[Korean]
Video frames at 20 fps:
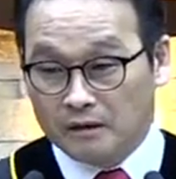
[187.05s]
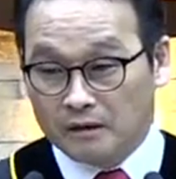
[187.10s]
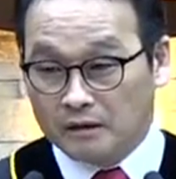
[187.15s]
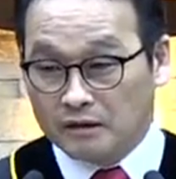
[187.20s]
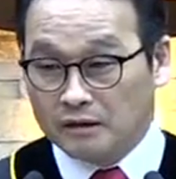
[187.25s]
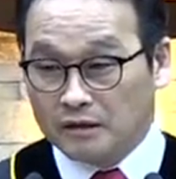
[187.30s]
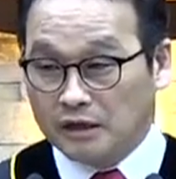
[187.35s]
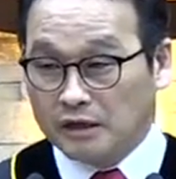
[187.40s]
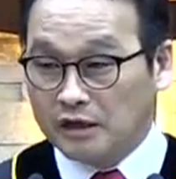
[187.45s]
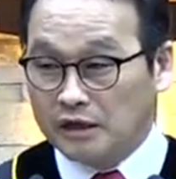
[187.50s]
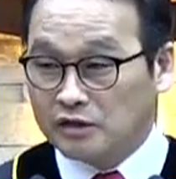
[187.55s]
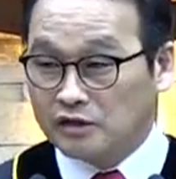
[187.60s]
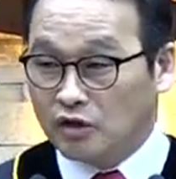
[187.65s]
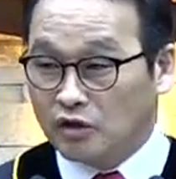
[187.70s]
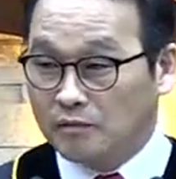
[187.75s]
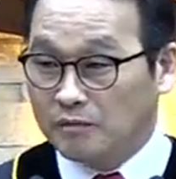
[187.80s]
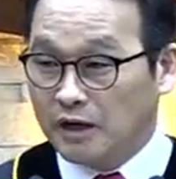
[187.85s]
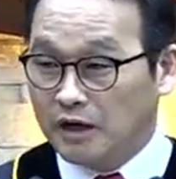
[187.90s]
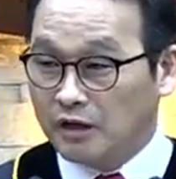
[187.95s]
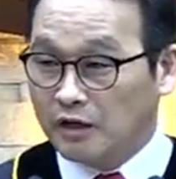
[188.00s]
그런데 이
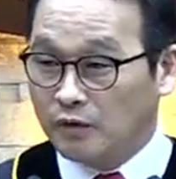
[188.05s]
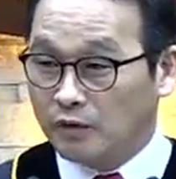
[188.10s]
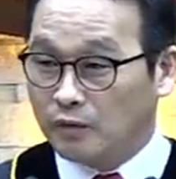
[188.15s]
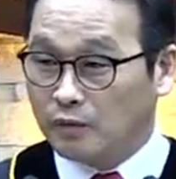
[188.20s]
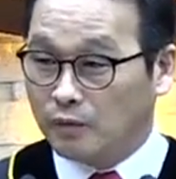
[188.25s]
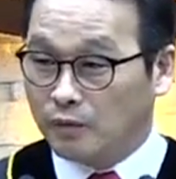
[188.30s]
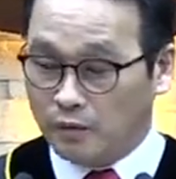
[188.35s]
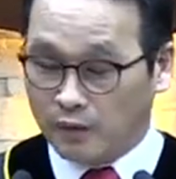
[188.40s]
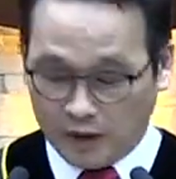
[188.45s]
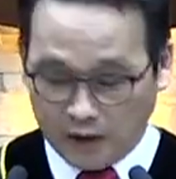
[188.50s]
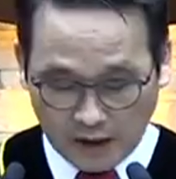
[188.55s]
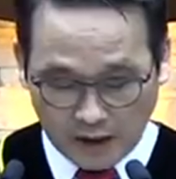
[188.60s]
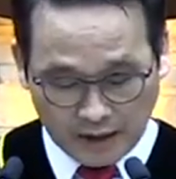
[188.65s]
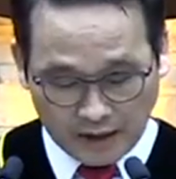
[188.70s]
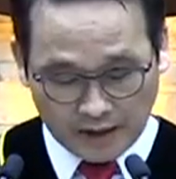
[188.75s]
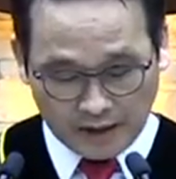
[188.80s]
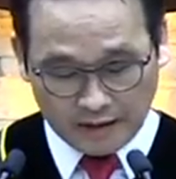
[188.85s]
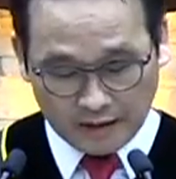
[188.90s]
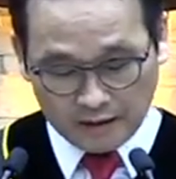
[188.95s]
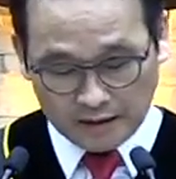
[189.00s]
절망이
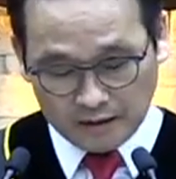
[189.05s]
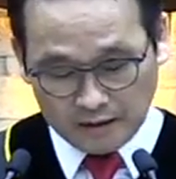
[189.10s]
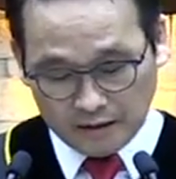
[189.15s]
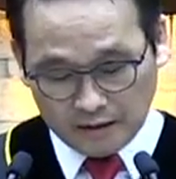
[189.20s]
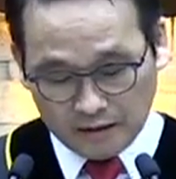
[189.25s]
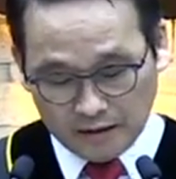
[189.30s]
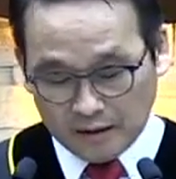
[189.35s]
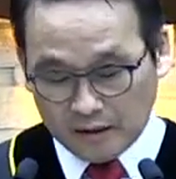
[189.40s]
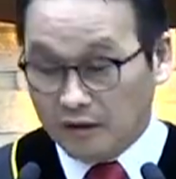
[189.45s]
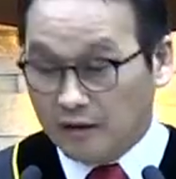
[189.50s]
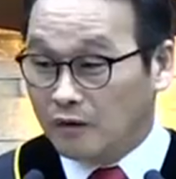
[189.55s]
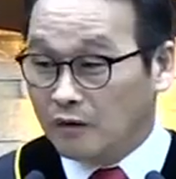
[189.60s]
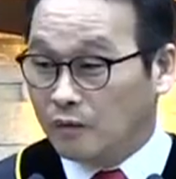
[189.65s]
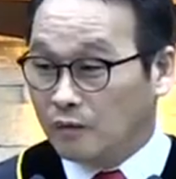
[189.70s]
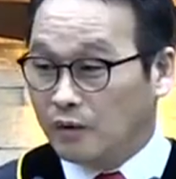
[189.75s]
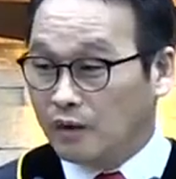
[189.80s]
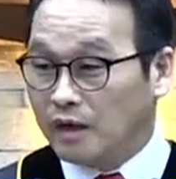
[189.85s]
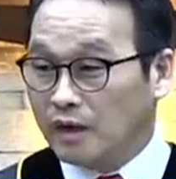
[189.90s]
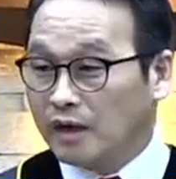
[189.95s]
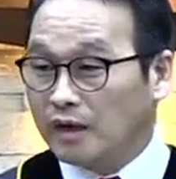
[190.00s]
왜,
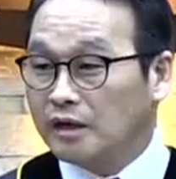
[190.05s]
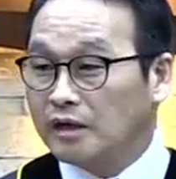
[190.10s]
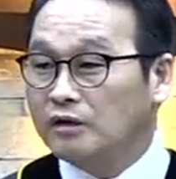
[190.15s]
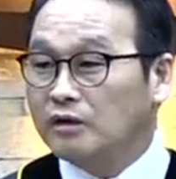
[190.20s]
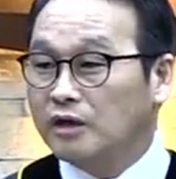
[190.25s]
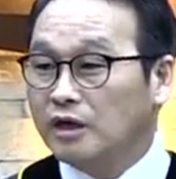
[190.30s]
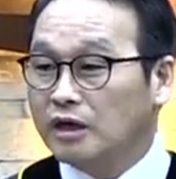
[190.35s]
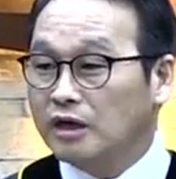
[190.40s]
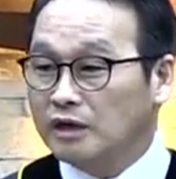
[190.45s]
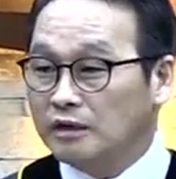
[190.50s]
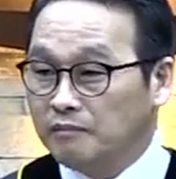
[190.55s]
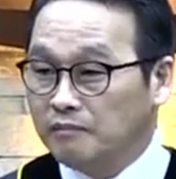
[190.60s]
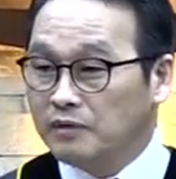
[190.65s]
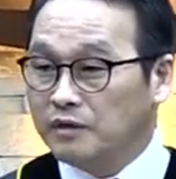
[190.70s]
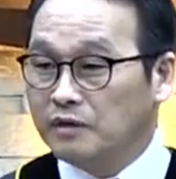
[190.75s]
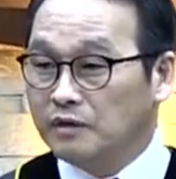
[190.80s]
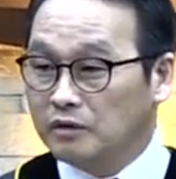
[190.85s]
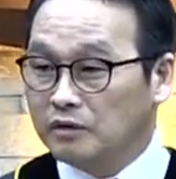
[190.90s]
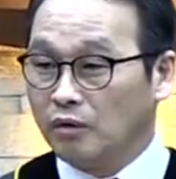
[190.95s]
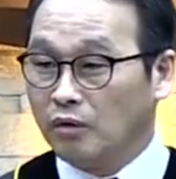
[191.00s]
왜 이렇게
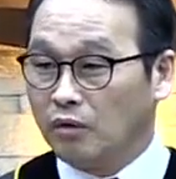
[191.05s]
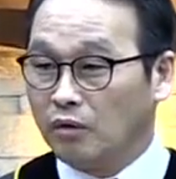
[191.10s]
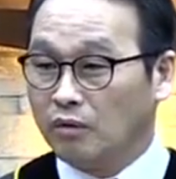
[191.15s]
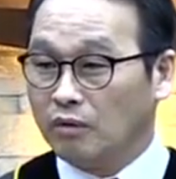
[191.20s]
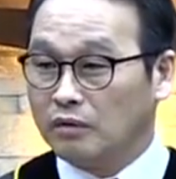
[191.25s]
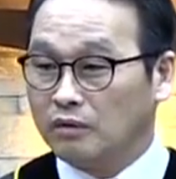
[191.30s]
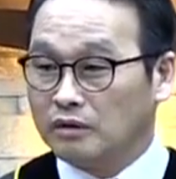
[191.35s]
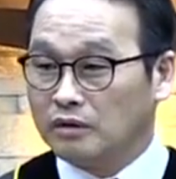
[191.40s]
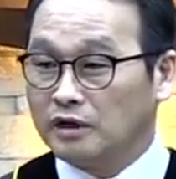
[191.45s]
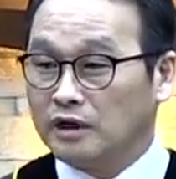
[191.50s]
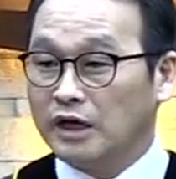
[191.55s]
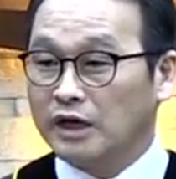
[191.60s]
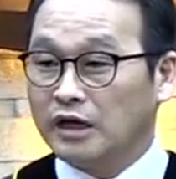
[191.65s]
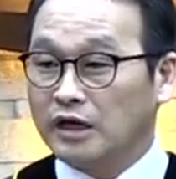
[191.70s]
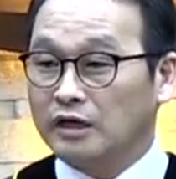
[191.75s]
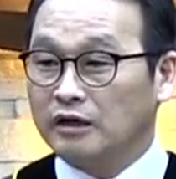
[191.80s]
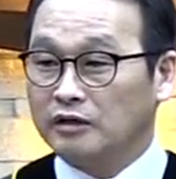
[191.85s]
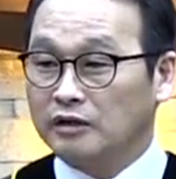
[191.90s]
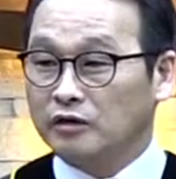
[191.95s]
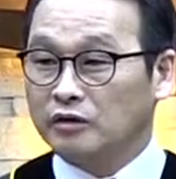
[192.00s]
힘들고 그가
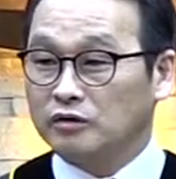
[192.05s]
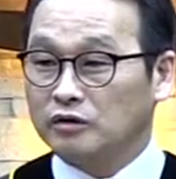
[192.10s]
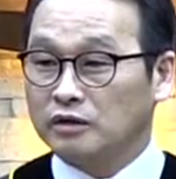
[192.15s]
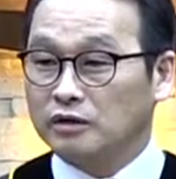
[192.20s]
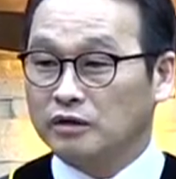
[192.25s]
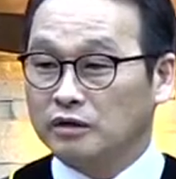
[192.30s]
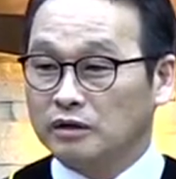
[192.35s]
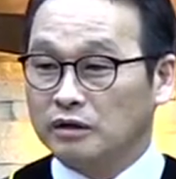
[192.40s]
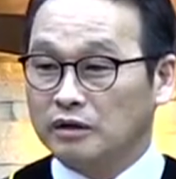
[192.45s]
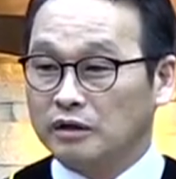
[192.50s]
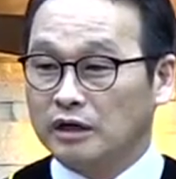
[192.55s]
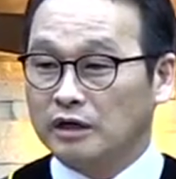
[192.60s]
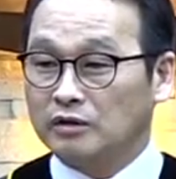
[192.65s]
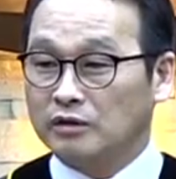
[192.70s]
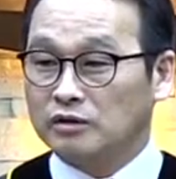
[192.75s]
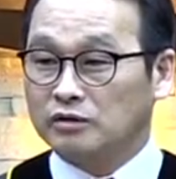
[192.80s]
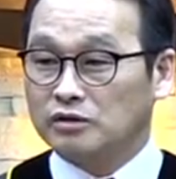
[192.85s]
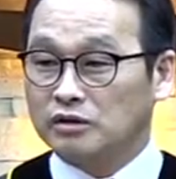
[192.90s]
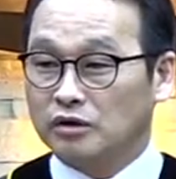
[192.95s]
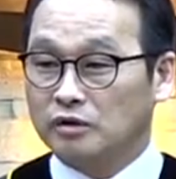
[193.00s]
얘기한 대로, 얘기하는
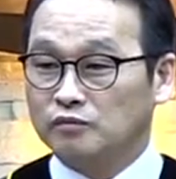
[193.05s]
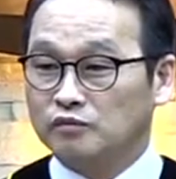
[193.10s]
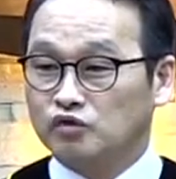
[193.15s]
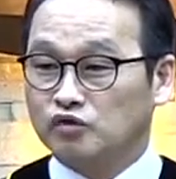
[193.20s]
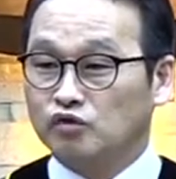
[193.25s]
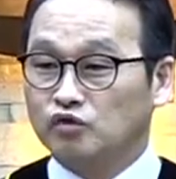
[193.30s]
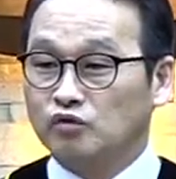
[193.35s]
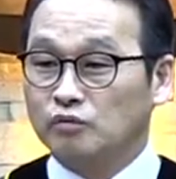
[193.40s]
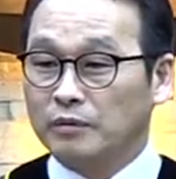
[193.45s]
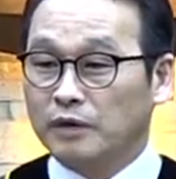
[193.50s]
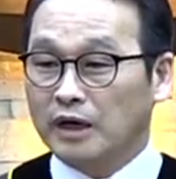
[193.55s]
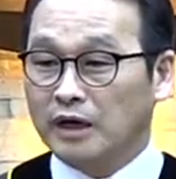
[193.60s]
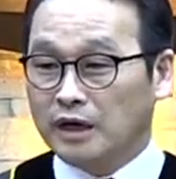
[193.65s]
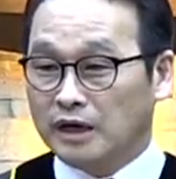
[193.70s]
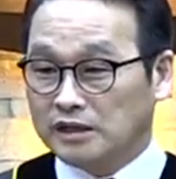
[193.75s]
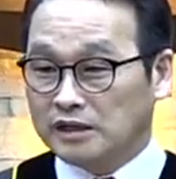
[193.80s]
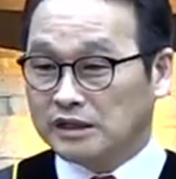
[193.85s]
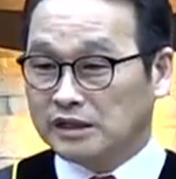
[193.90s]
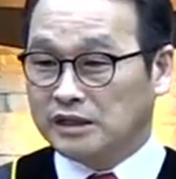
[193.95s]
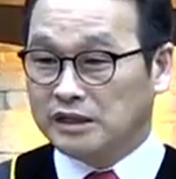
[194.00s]
것처럼
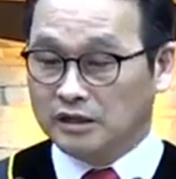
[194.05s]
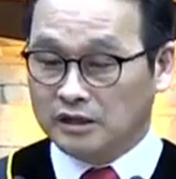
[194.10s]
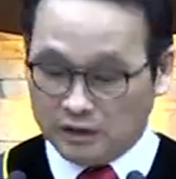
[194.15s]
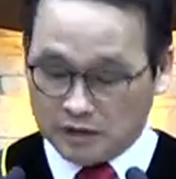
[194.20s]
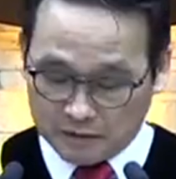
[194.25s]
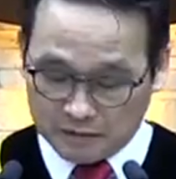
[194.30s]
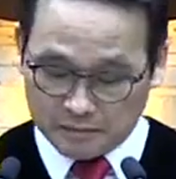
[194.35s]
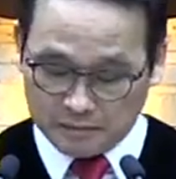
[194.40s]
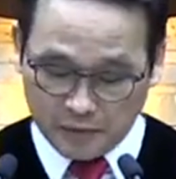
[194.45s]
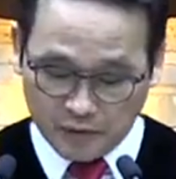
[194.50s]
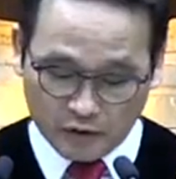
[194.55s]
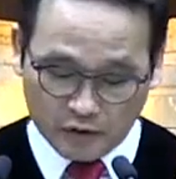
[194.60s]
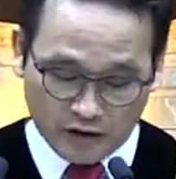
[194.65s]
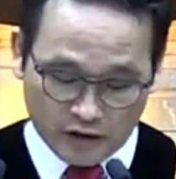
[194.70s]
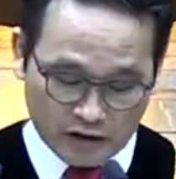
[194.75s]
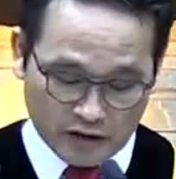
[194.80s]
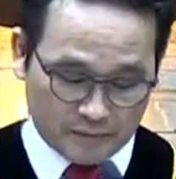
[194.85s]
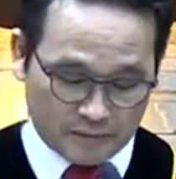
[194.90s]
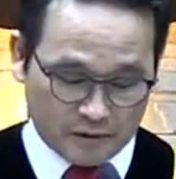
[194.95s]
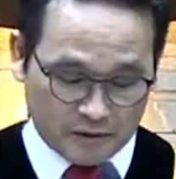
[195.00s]
죽음에까지 이르는
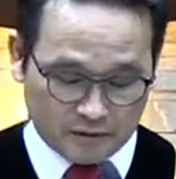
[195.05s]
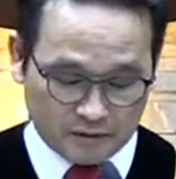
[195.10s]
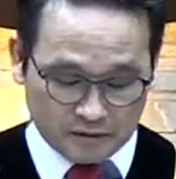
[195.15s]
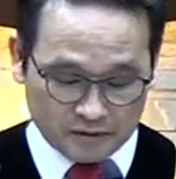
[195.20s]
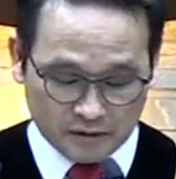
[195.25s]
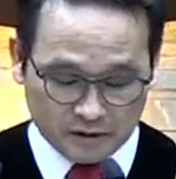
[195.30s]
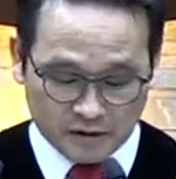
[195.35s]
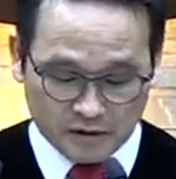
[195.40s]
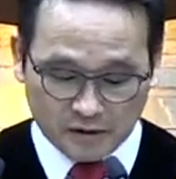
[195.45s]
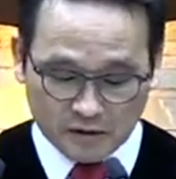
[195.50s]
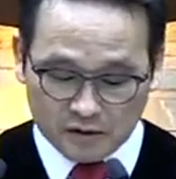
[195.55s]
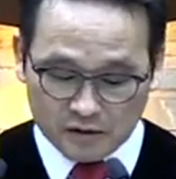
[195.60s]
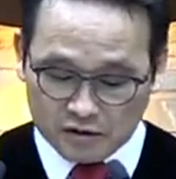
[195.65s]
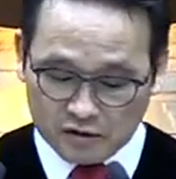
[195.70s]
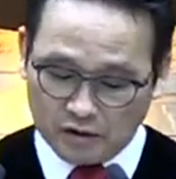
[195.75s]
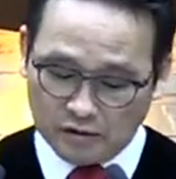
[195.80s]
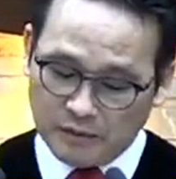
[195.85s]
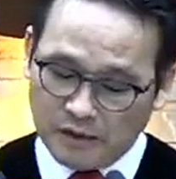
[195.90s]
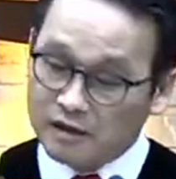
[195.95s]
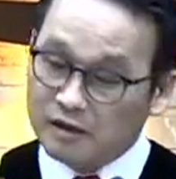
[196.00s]
병이냐면
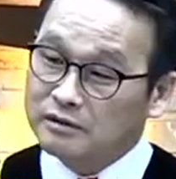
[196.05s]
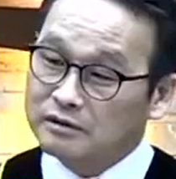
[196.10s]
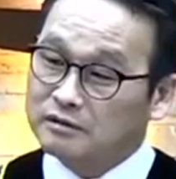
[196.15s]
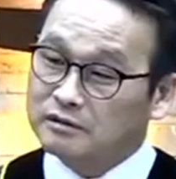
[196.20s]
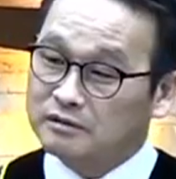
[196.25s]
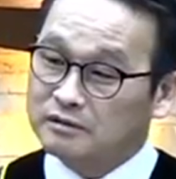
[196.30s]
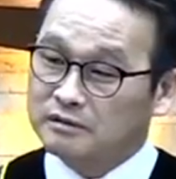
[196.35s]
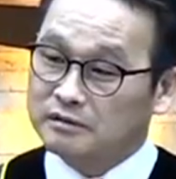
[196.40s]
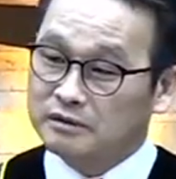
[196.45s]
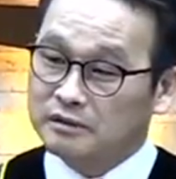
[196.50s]
절망은